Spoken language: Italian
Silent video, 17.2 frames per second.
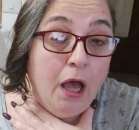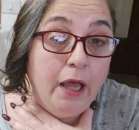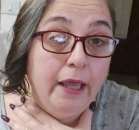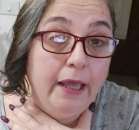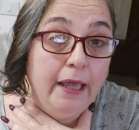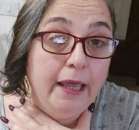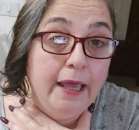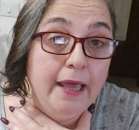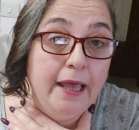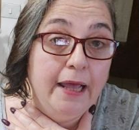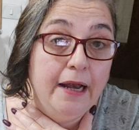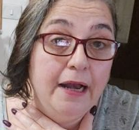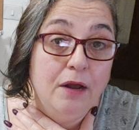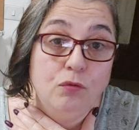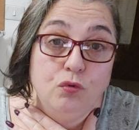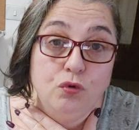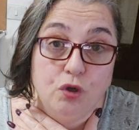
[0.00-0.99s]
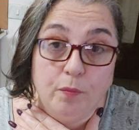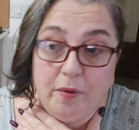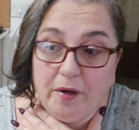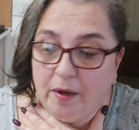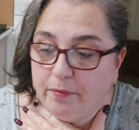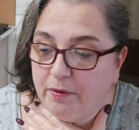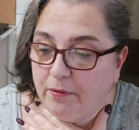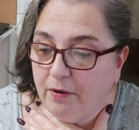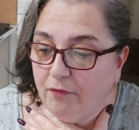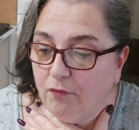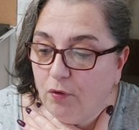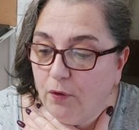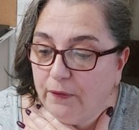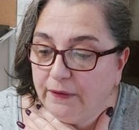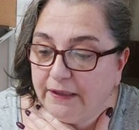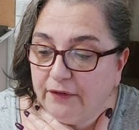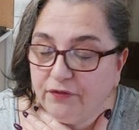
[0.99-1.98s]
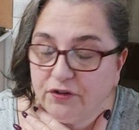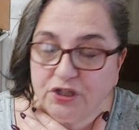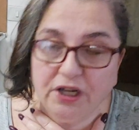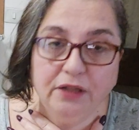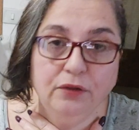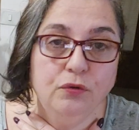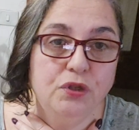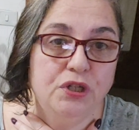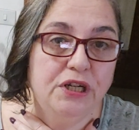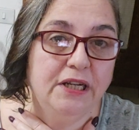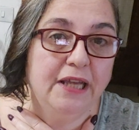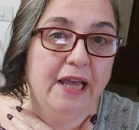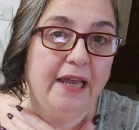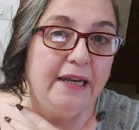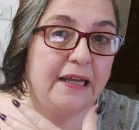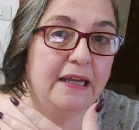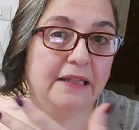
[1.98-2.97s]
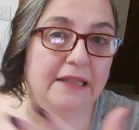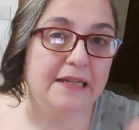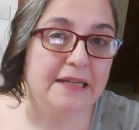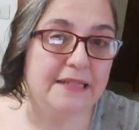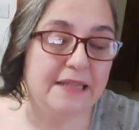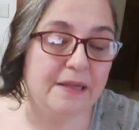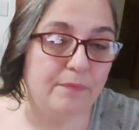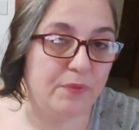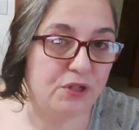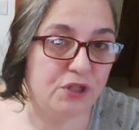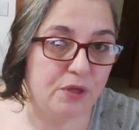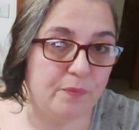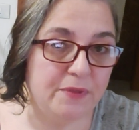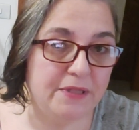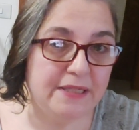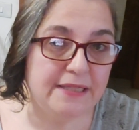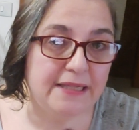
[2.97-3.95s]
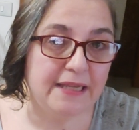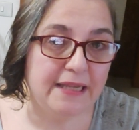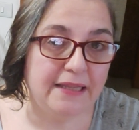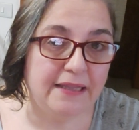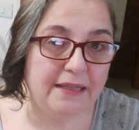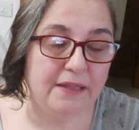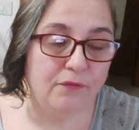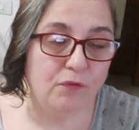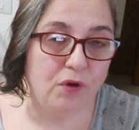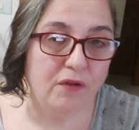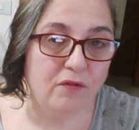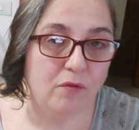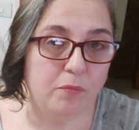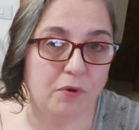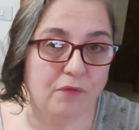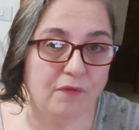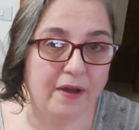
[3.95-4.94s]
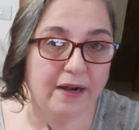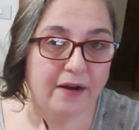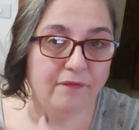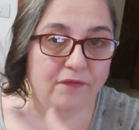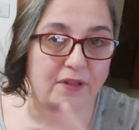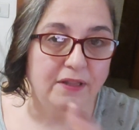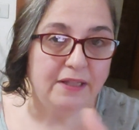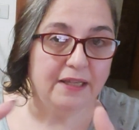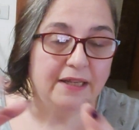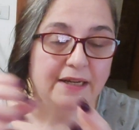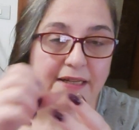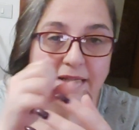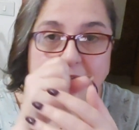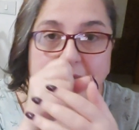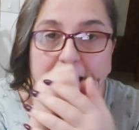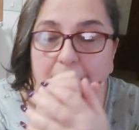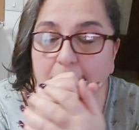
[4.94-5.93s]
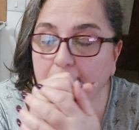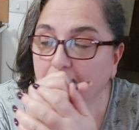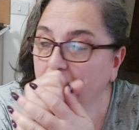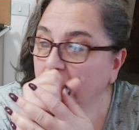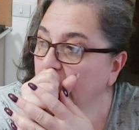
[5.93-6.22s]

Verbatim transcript: e la uso per la prima volta facendoci che era delle semplici pizzette volevo provare a vedere se